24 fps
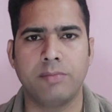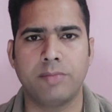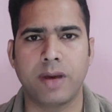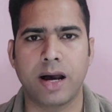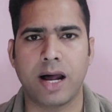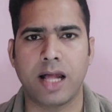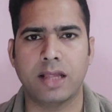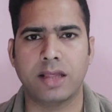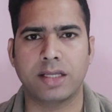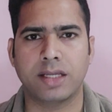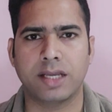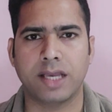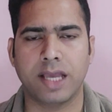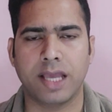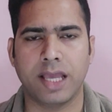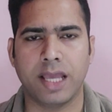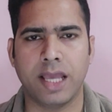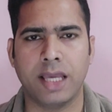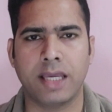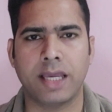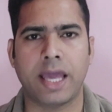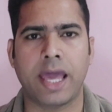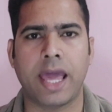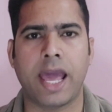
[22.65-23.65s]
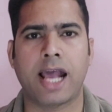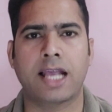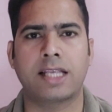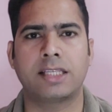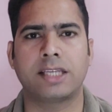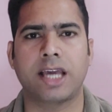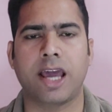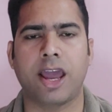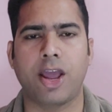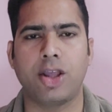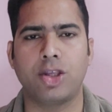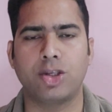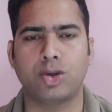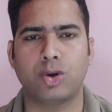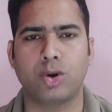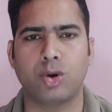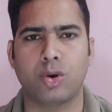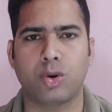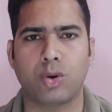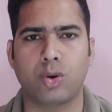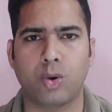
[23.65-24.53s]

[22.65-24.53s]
मात्र एक एक्सरसाइज को